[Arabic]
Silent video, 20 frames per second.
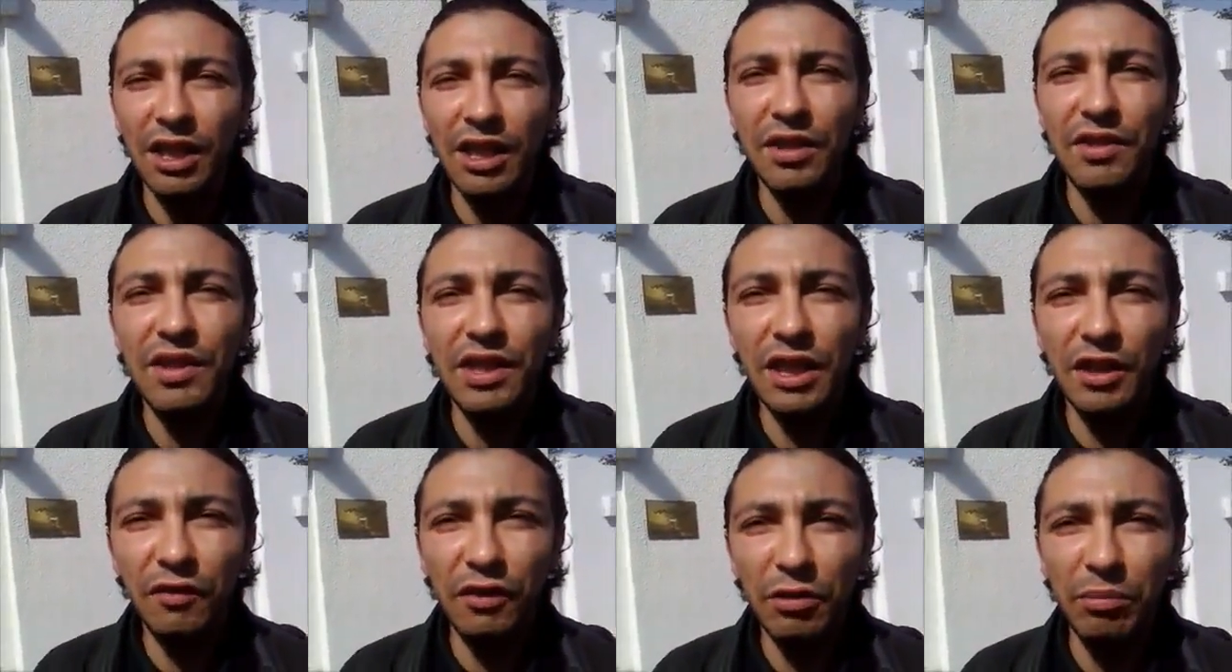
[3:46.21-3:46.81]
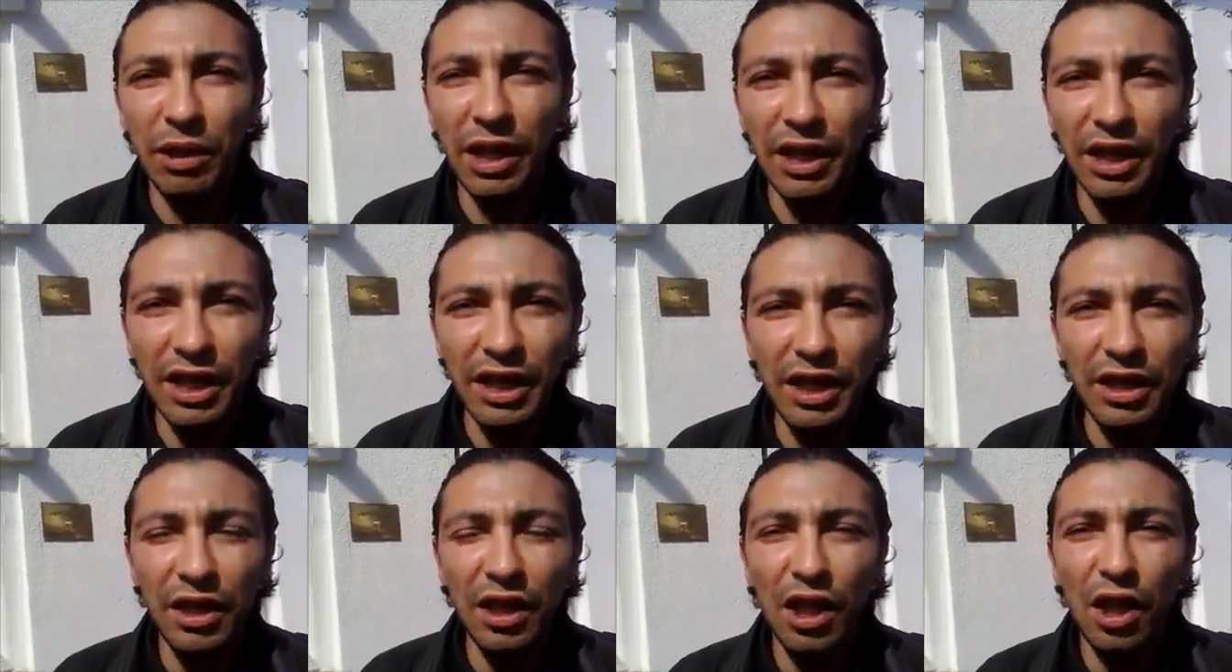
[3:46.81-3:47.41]
اللي تصير في
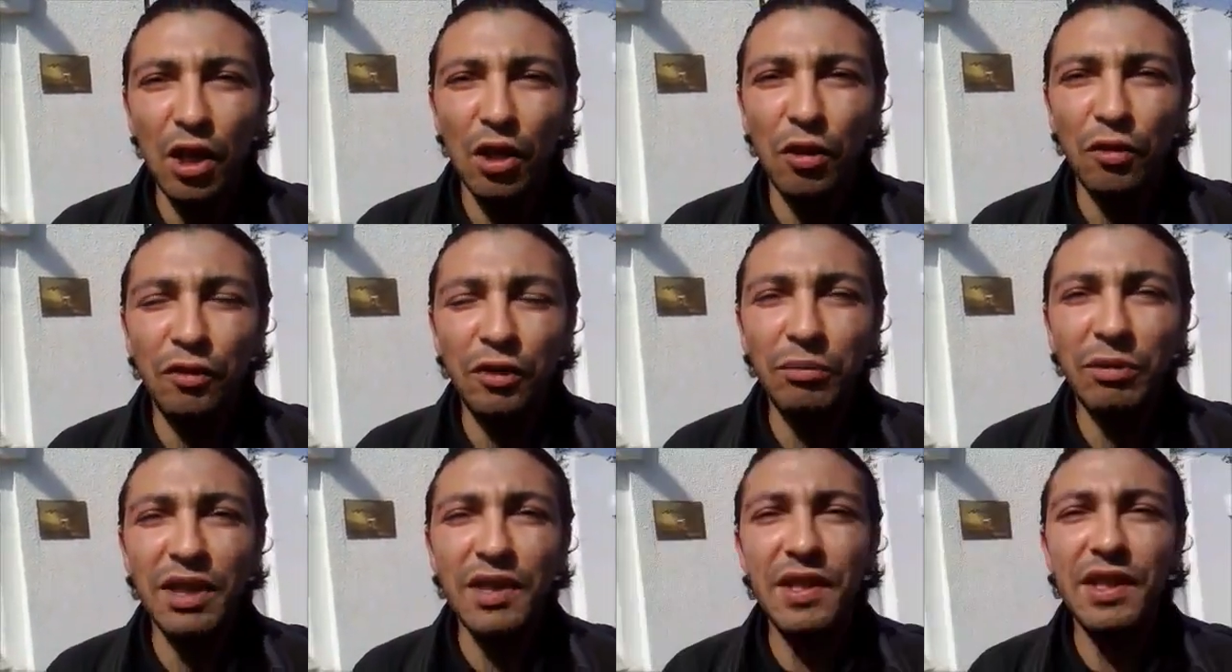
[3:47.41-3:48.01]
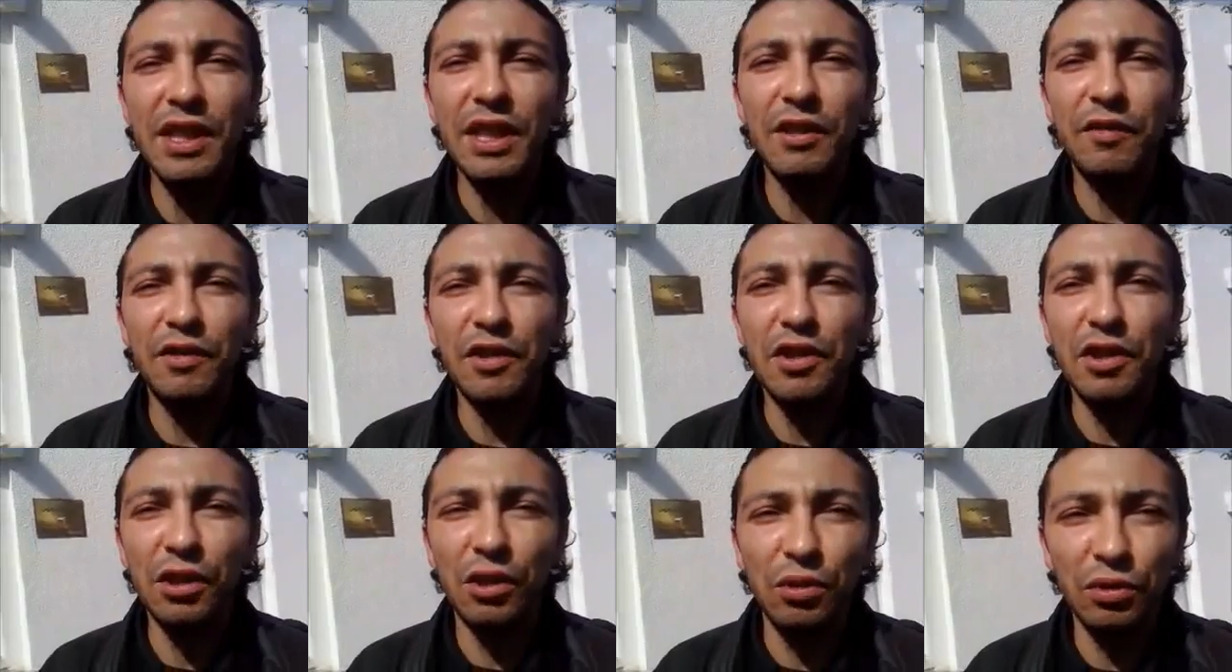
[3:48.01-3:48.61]
البحرين وفيما يصير
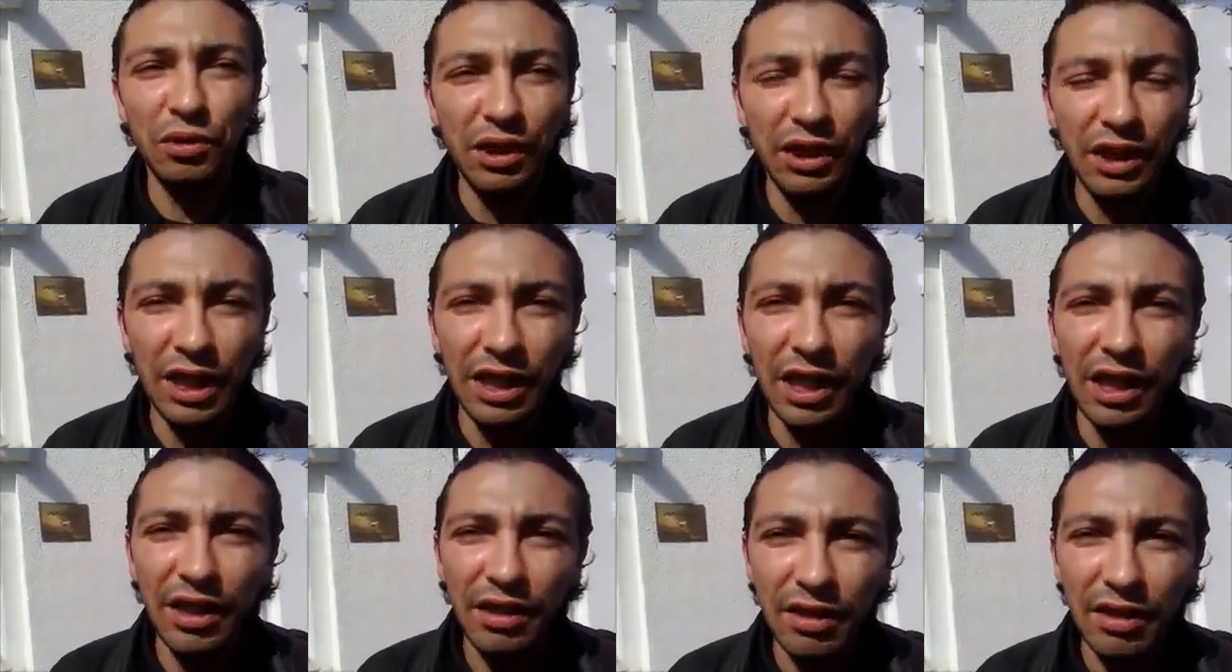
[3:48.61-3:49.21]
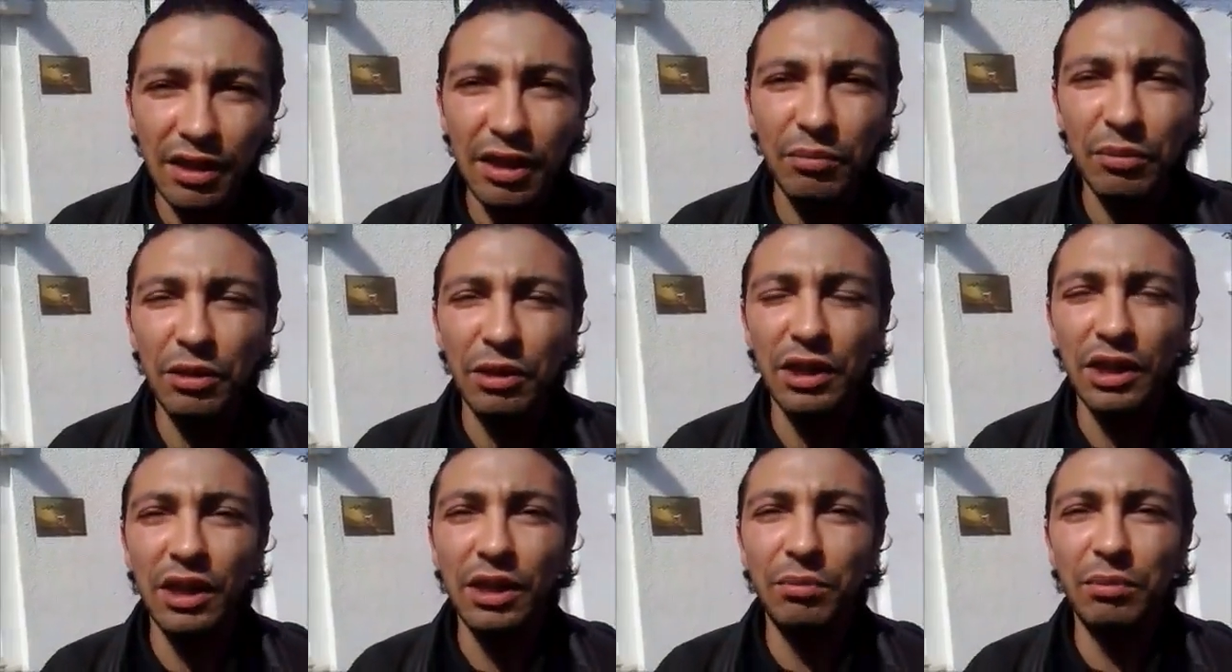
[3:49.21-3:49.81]
في السعودية أيضا
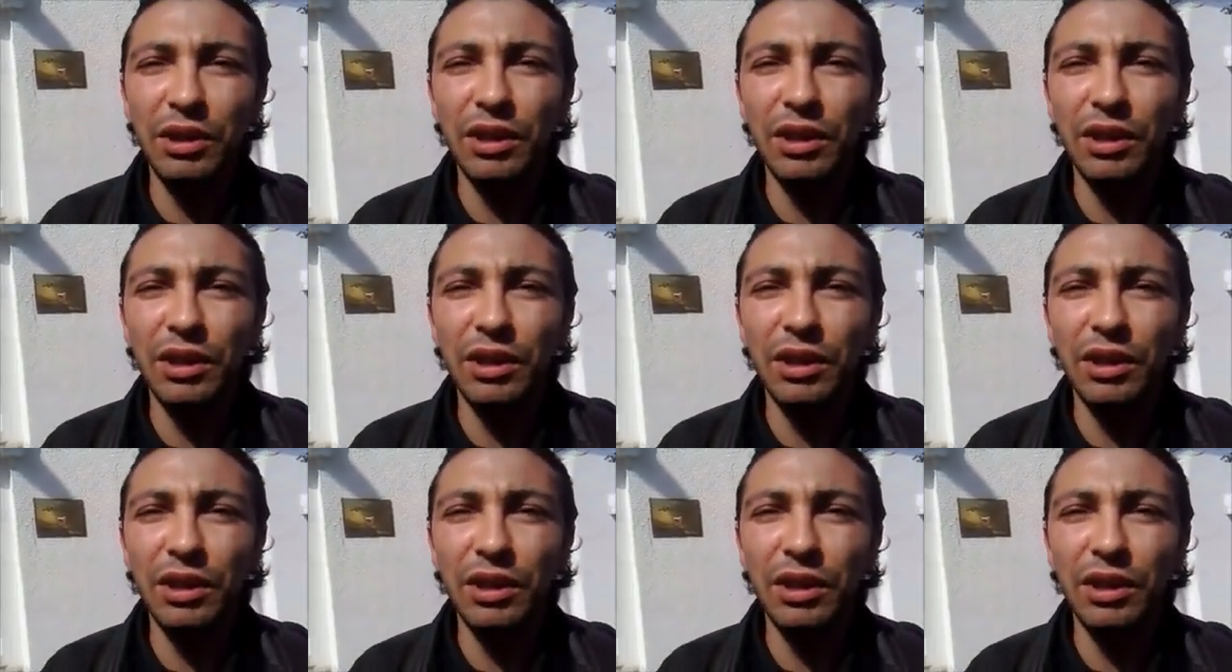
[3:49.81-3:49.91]
من